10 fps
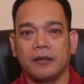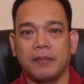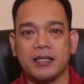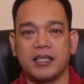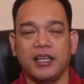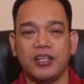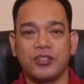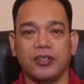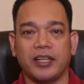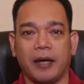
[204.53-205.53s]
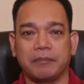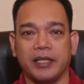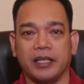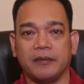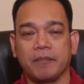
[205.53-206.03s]
Vaccination
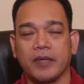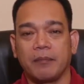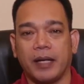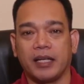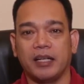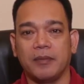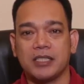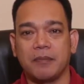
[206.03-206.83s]
Update para naman